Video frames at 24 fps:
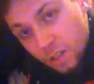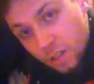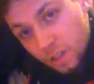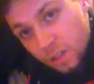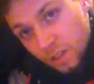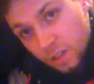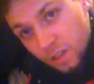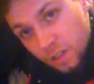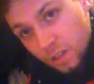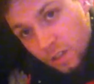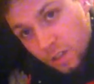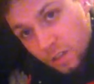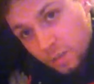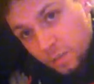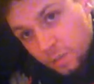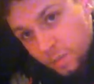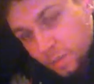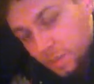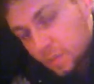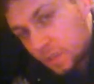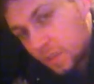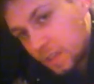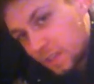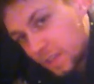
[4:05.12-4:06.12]
äh,
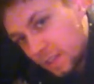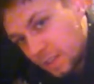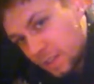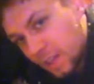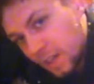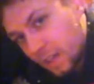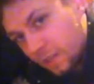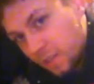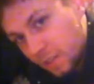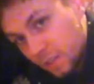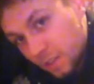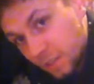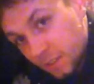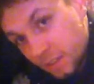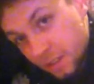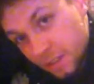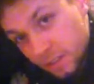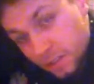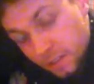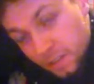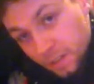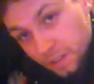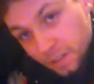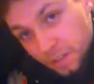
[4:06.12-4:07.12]
ganz einfach,
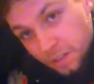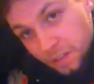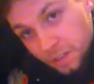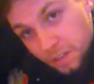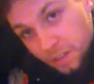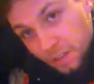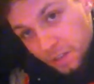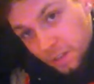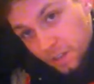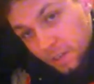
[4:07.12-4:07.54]
äh,